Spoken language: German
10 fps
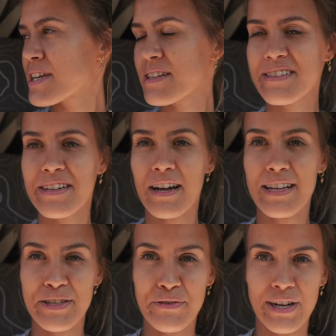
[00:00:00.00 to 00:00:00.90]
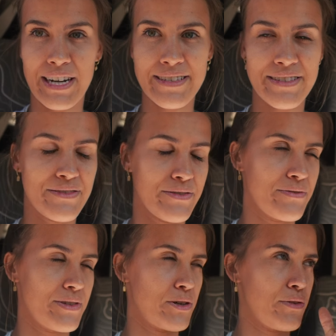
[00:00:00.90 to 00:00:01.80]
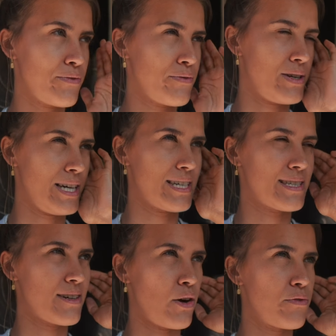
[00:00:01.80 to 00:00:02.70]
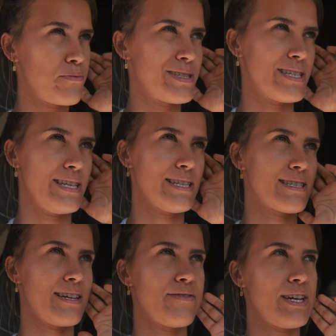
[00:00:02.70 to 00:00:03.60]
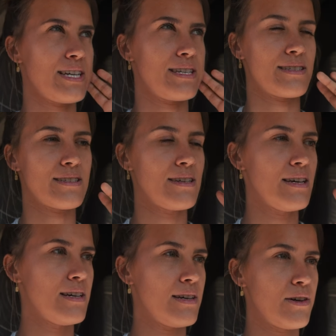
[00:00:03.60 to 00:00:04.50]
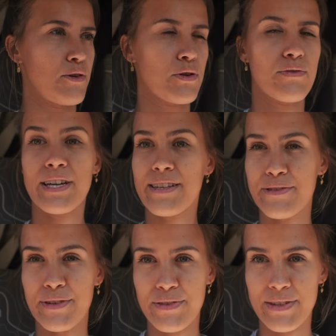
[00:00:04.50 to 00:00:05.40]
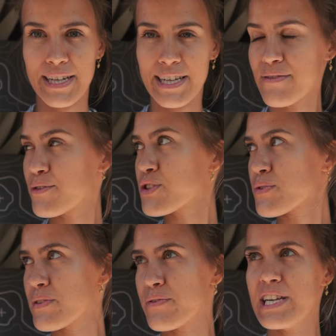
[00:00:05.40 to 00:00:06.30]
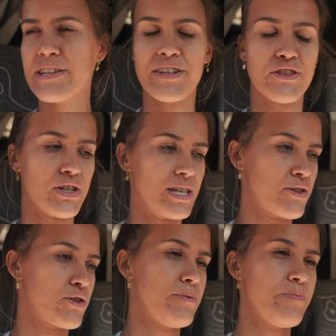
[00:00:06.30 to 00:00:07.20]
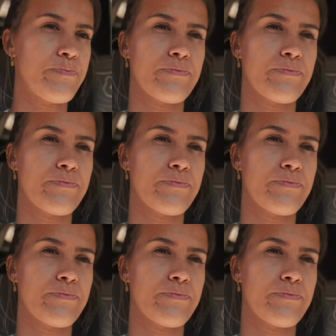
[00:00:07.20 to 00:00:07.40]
Weg ist ja relativ verlassen und wir hoffen vielleicht auf ein bisschen Netz dann während des Rückwegs, sodass wir da irgendwo uns auf den Feldweg stellen können,